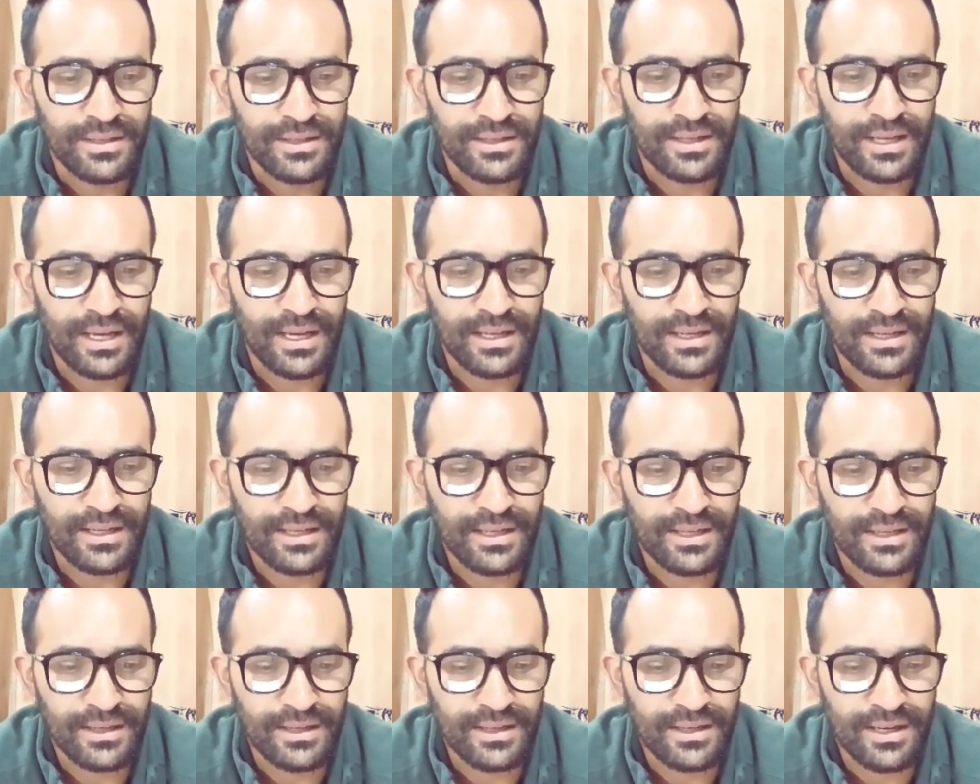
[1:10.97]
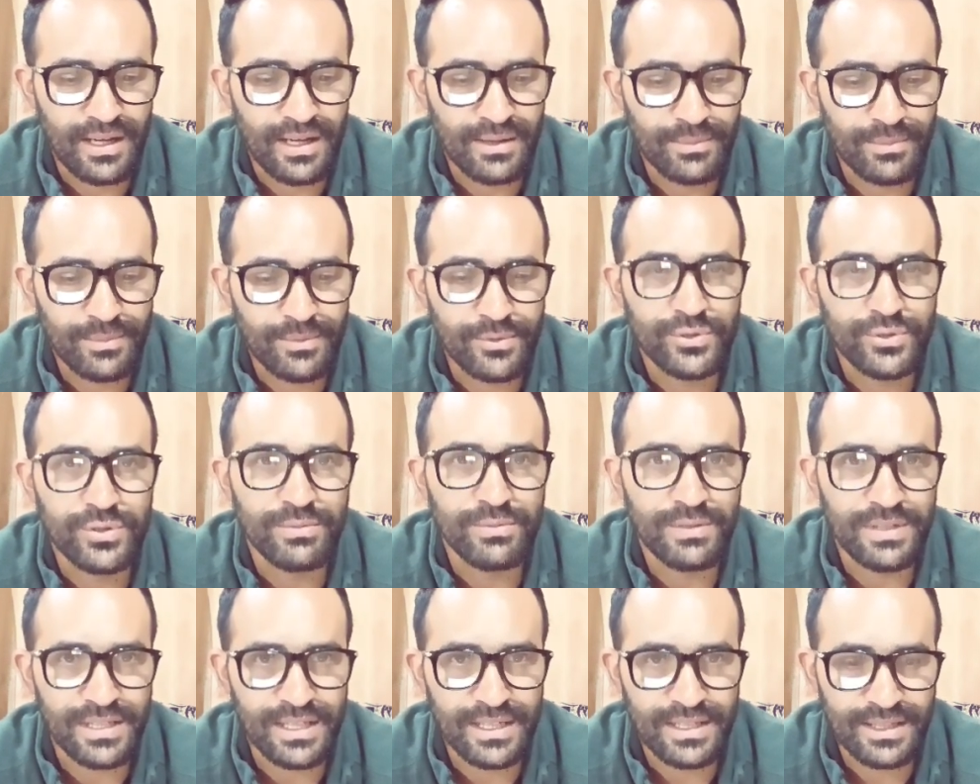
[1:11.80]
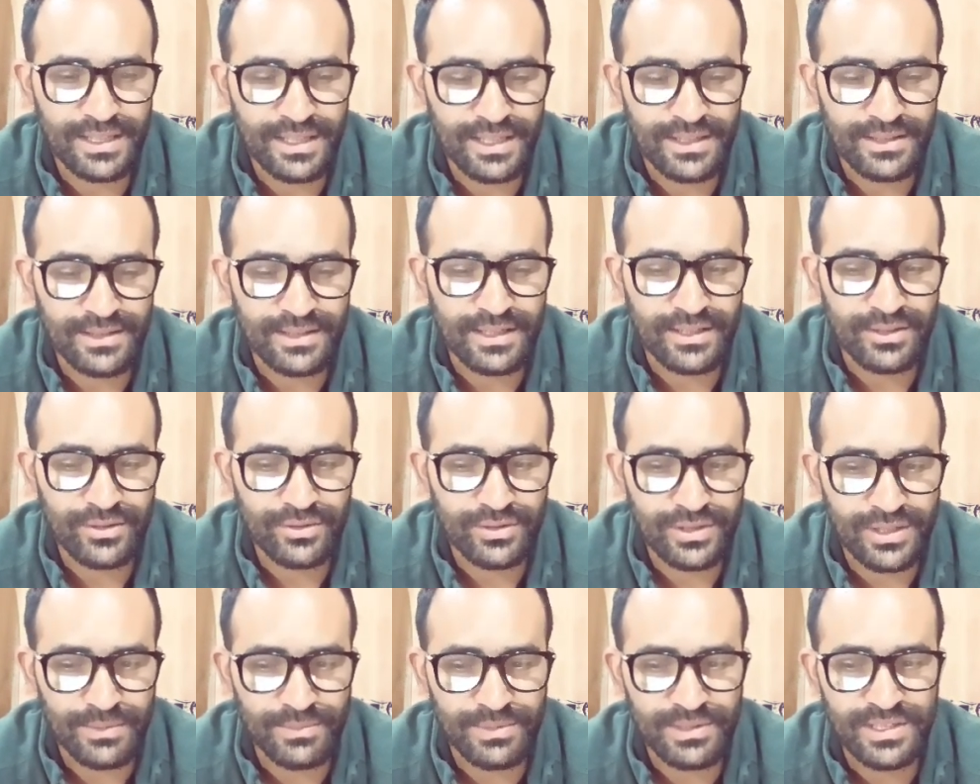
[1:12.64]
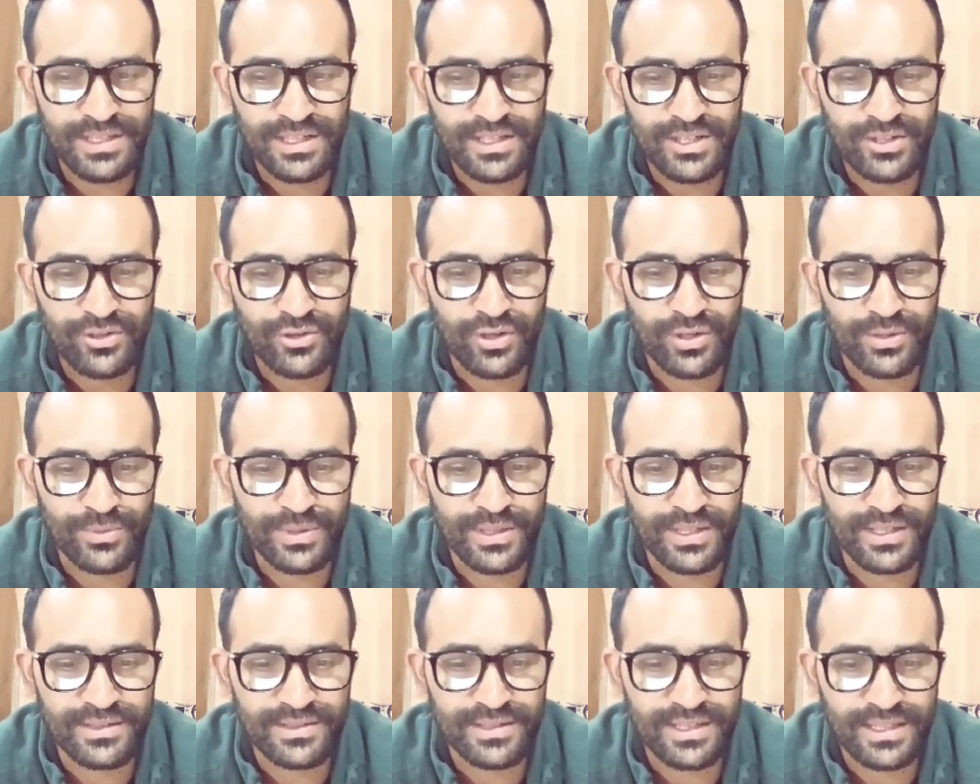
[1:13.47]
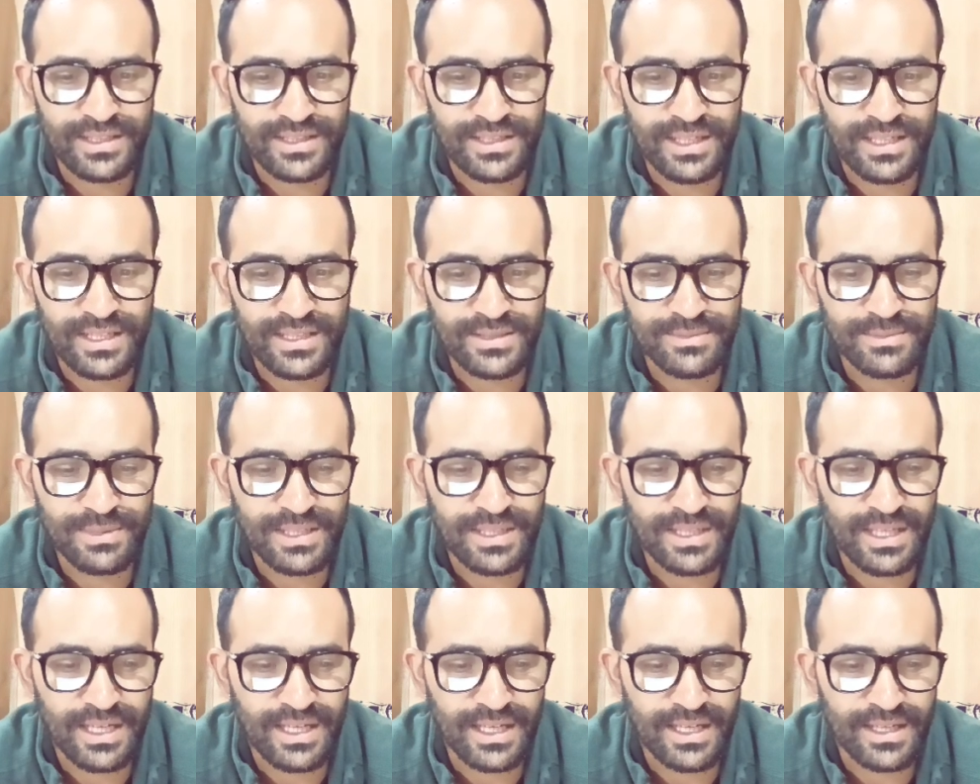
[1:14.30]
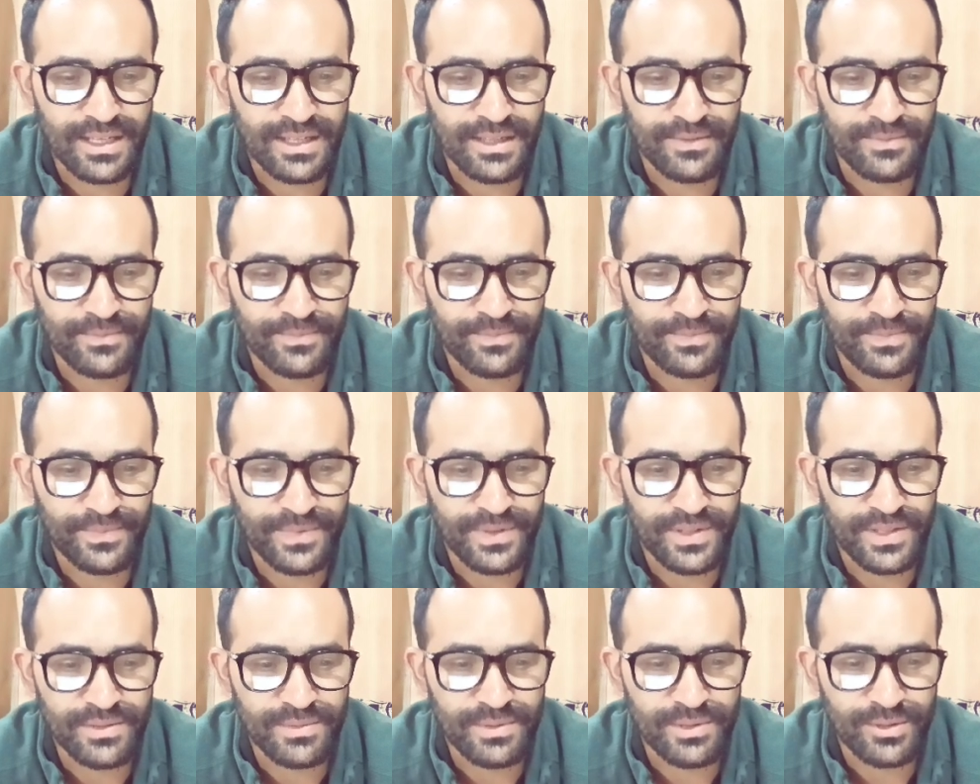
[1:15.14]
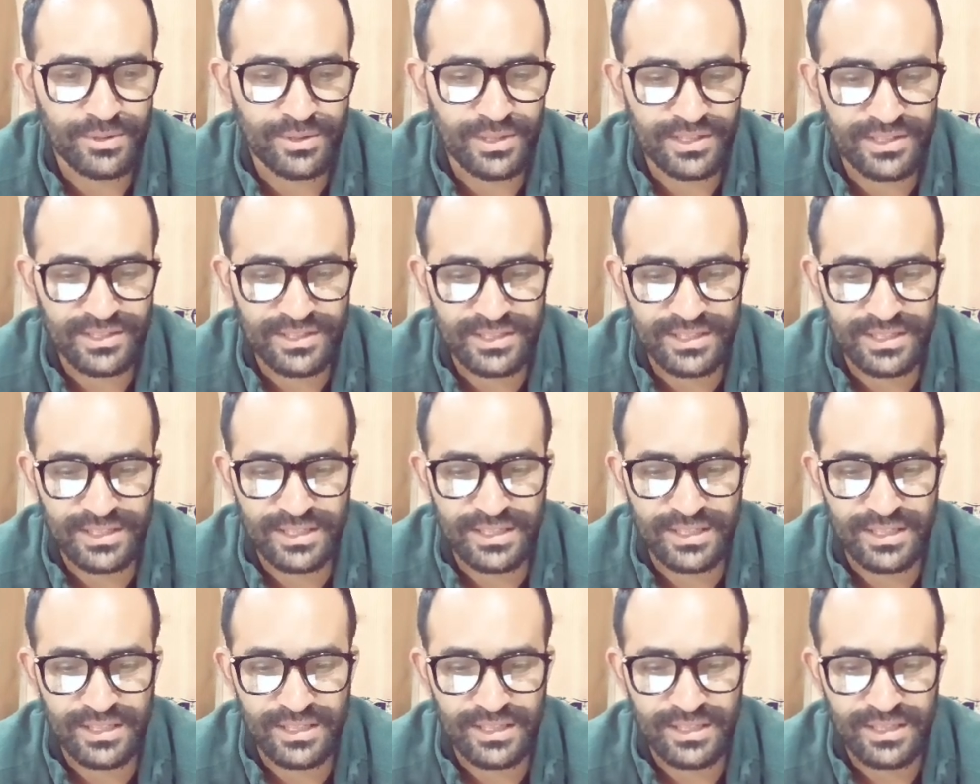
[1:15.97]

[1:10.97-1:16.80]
क्या है ना कि अगर आप खुद भी देखते हैं चार्ट को तभी जाके कॉन्फिडेंस आता है इसमें क्या है इसमें थोड़ा सा देखिए